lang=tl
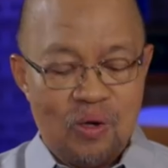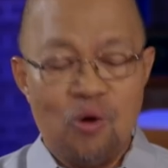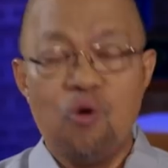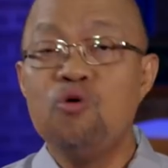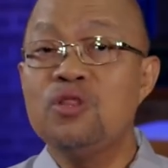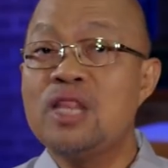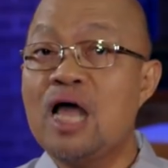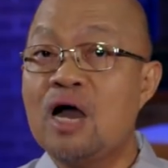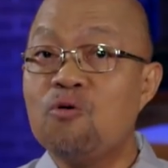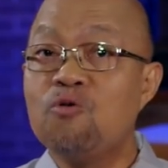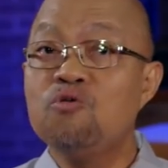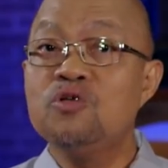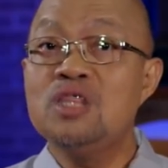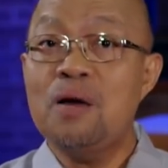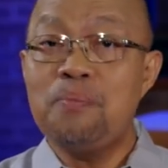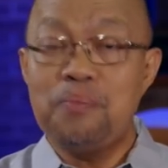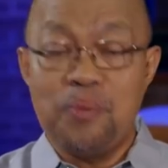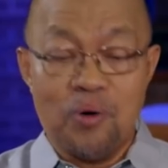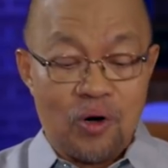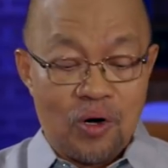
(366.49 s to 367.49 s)

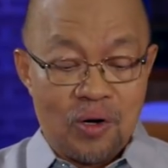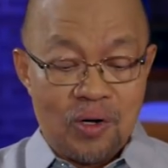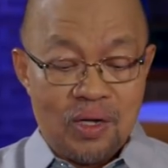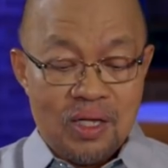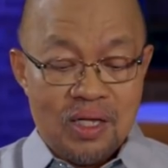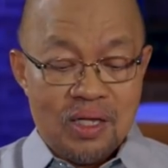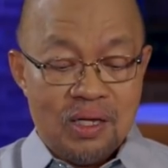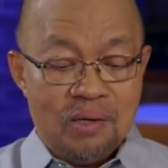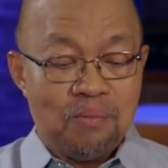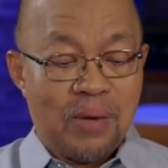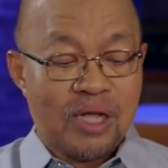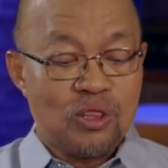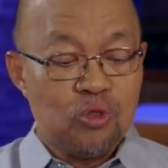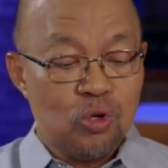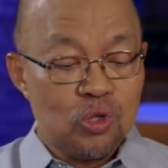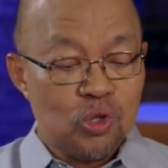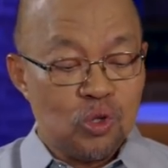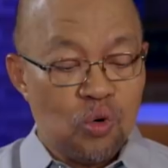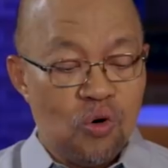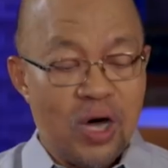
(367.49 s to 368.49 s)
Unang-una po,
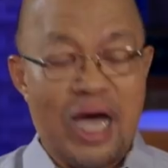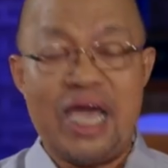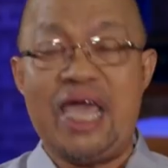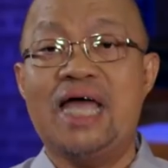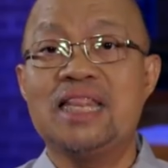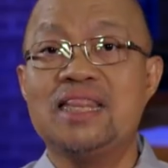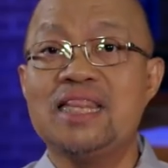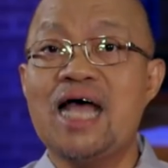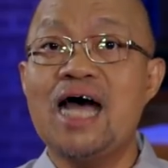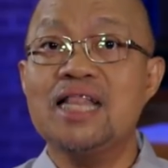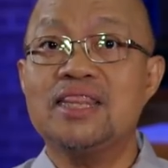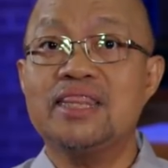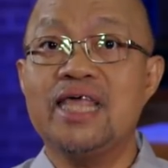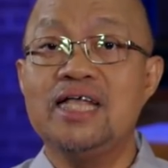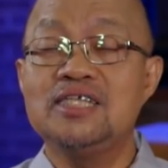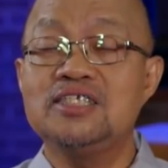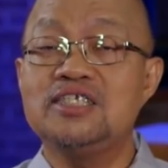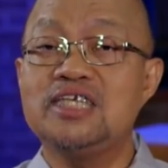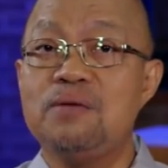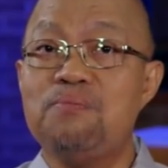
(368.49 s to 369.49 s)
matutunghayan
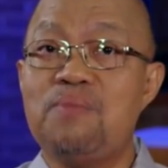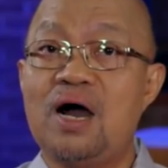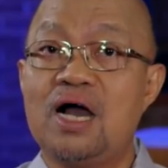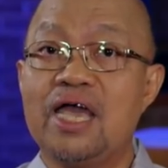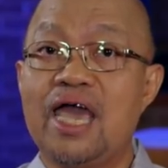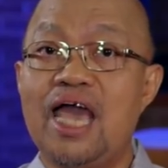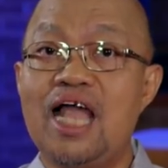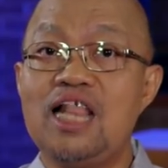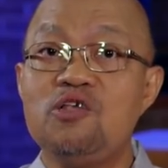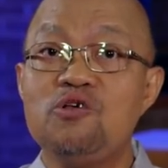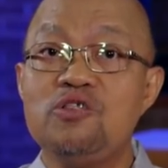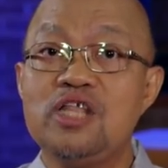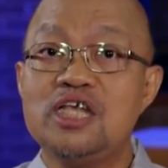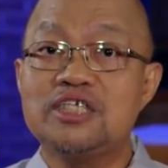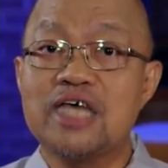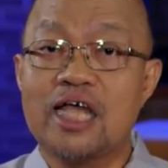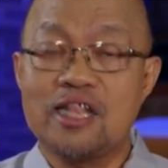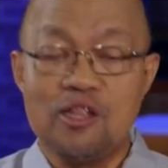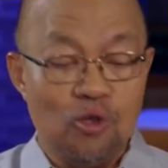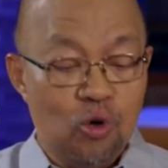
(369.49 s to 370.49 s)
natin sa Ebanghelyo ni
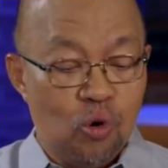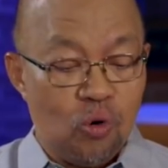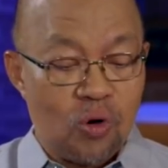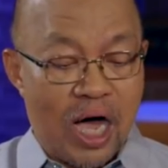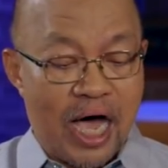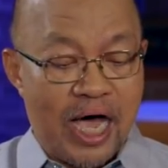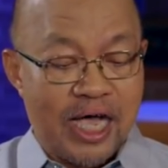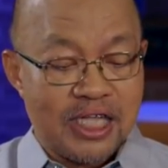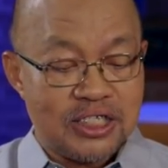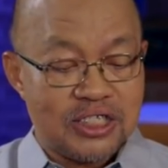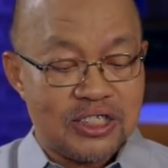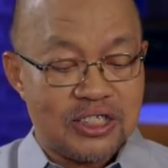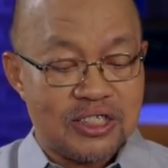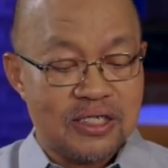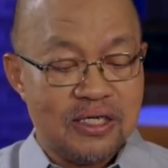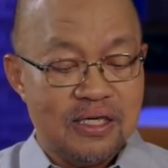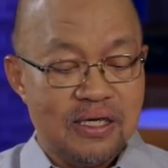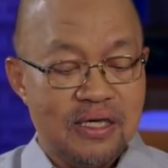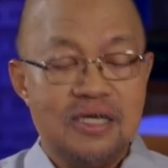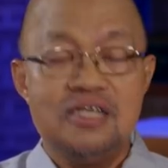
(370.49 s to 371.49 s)
San
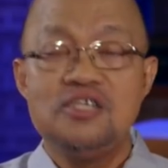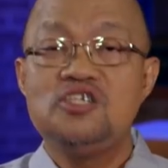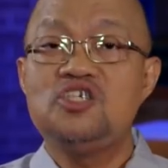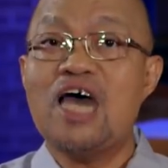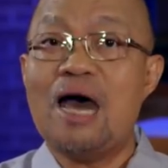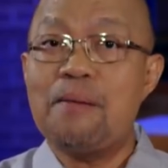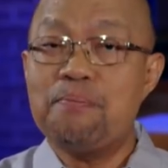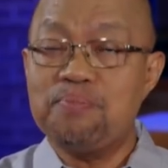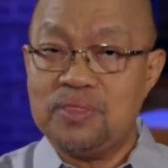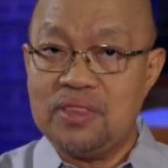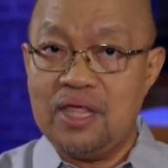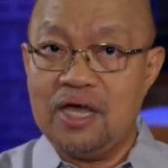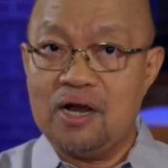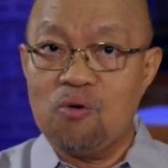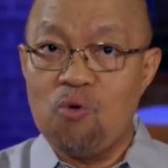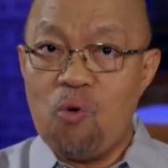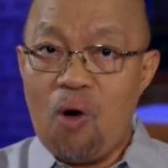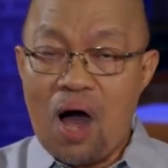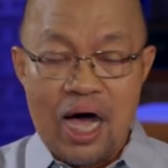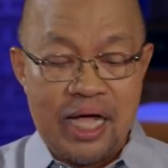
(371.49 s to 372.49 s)
Lucas, chapter
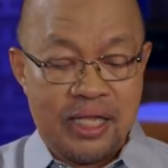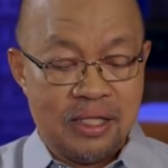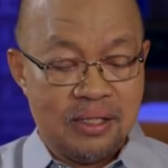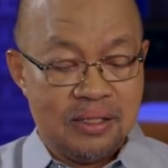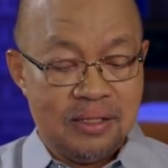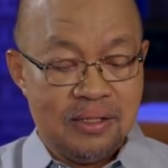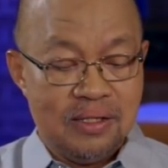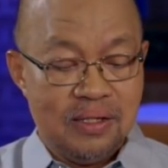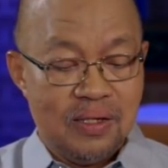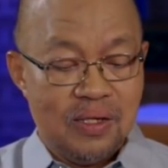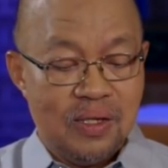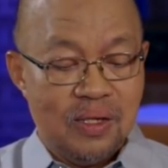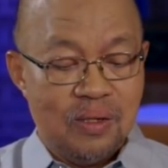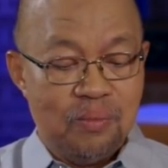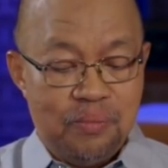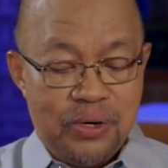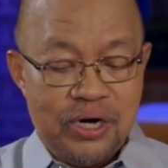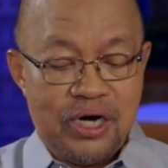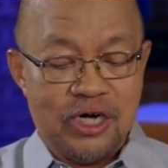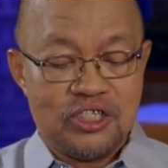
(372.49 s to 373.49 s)

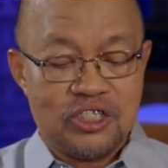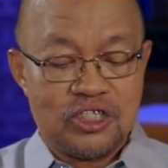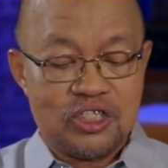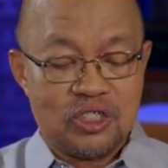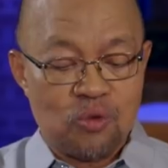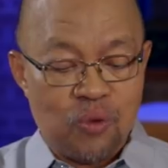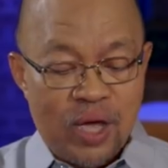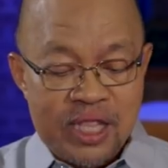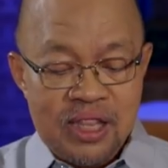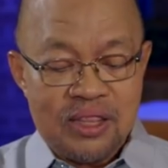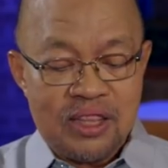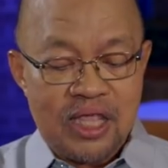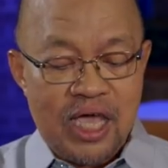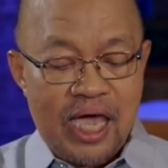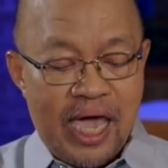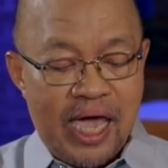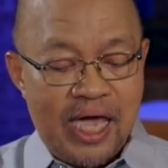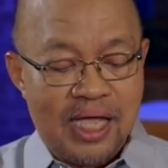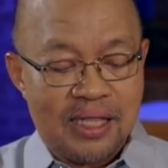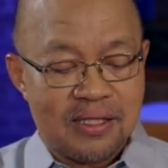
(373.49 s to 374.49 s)
1, verse
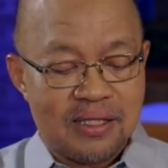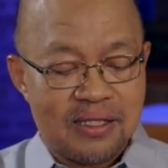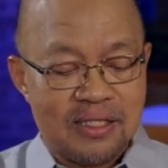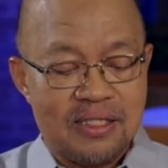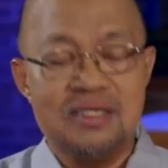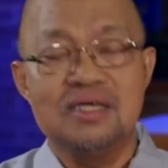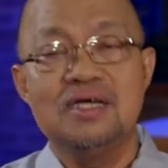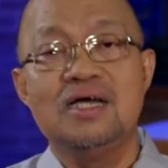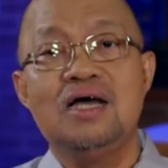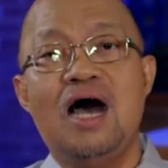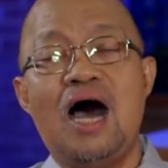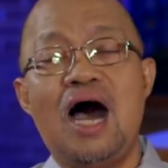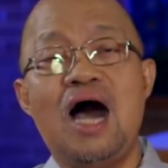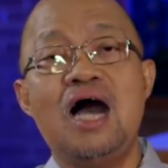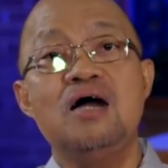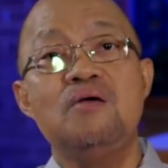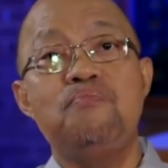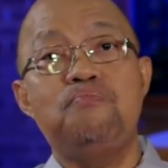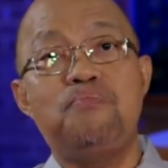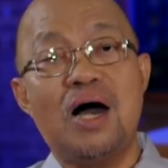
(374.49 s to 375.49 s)
28,
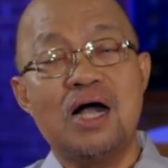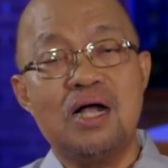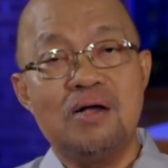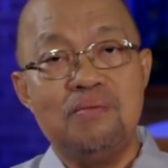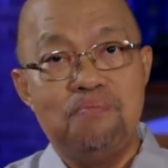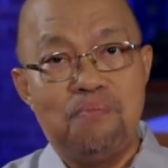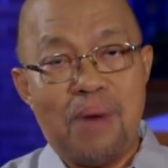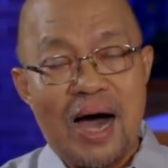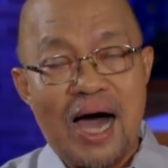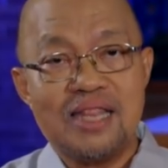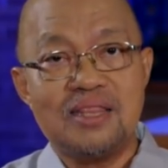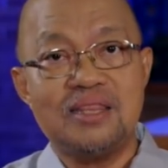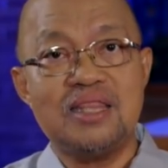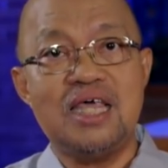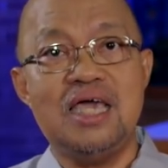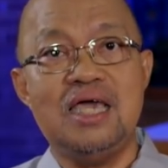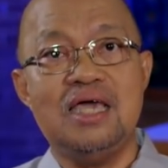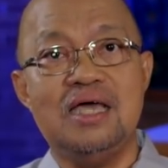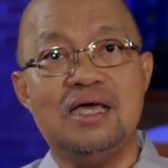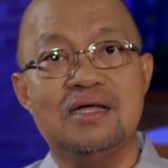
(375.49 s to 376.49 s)
ang
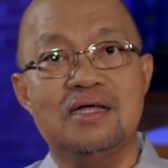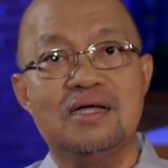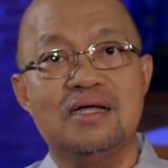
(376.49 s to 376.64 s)
pagbati